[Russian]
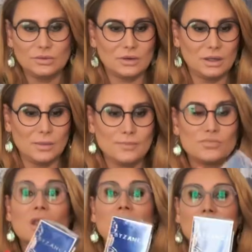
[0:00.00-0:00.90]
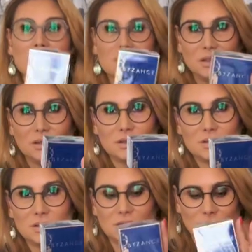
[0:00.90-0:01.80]
февраля. Скидки
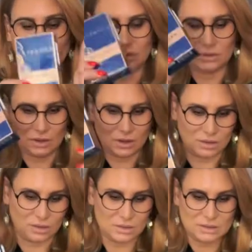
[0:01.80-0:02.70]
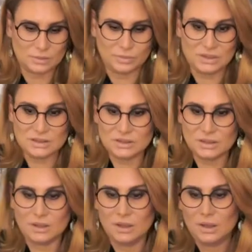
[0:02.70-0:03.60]
действуют на эти
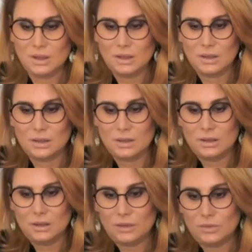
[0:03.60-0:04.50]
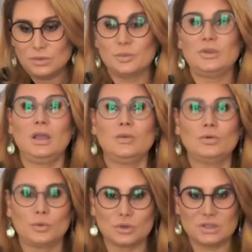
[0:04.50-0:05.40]
композиции. И, в общем, я
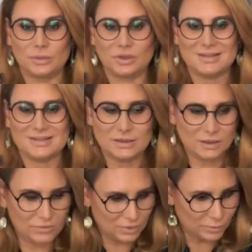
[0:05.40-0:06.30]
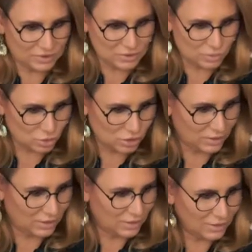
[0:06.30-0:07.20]
его просто протестировала и послушала.
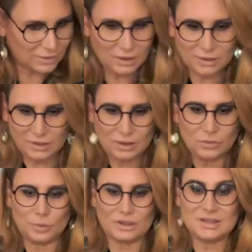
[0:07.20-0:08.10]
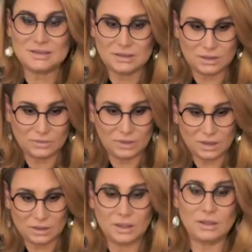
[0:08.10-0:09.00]
И когда я его протестировала,
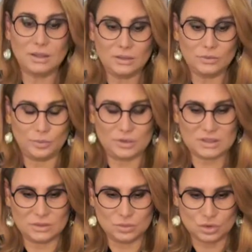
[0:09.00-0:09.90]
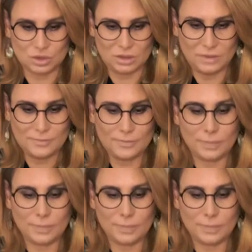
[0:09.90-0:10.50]
когда я его послушала, э,